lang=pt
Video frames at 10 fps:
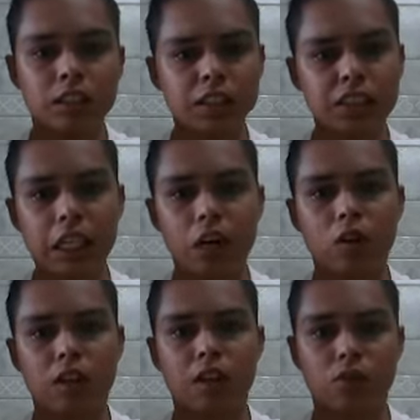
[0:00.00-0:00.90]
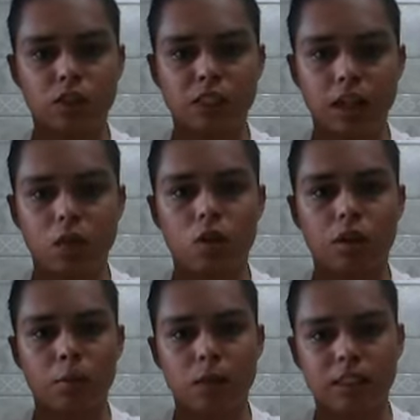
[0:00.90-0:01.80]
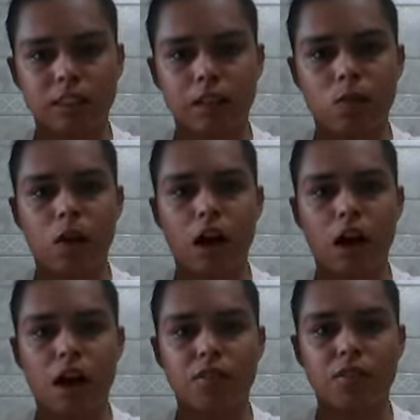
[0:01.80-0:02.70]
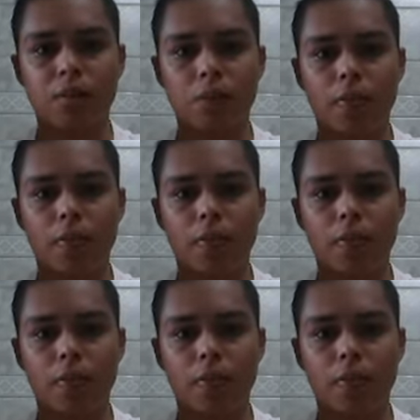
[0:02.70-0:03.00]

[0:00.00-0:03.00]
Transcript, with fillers: Desde a hora que você acorda para sair com a ave,